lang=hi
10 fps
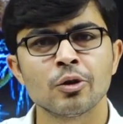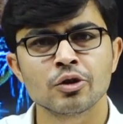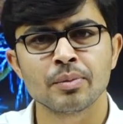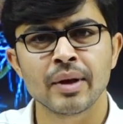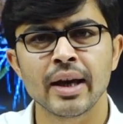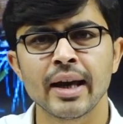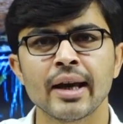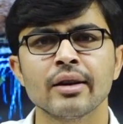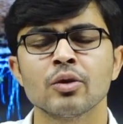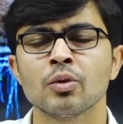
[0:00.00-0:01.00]
उसमें
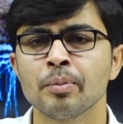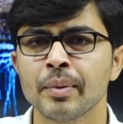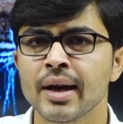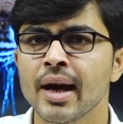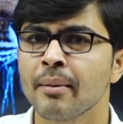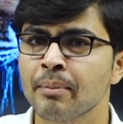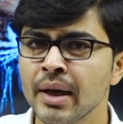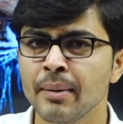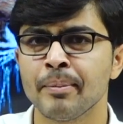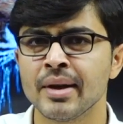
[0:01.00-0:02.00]
एक रुपया
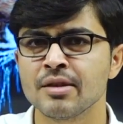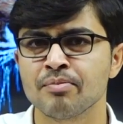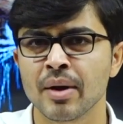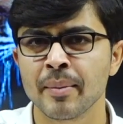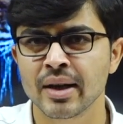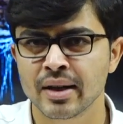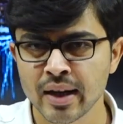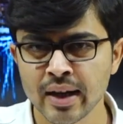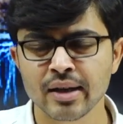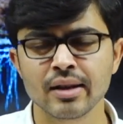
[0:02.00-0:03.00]
भी फीस पेमेंट
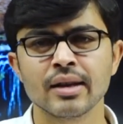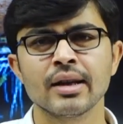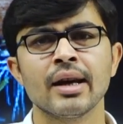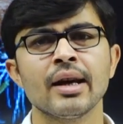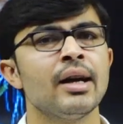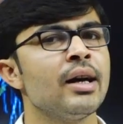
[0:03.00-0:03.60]
नहीं करनी है